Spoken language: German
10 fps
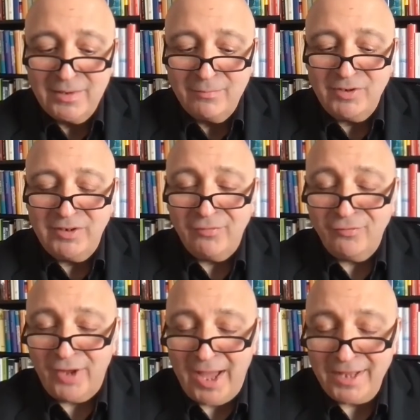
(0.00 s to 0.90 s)
mit der
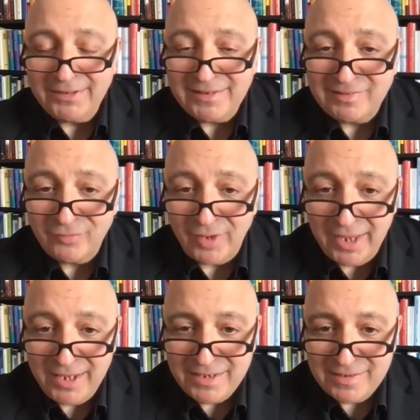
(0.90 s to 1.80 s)
Frage des
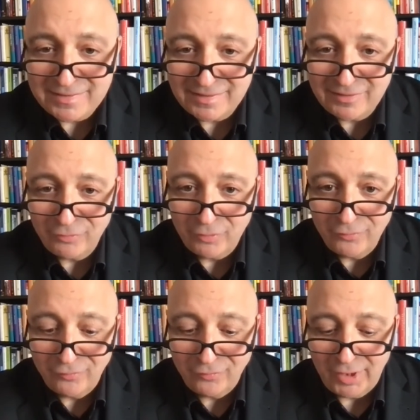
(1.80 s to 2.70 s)
Verhältnisses von
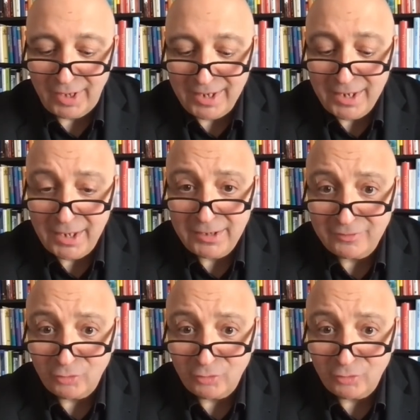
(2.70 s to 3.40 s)
Freiheit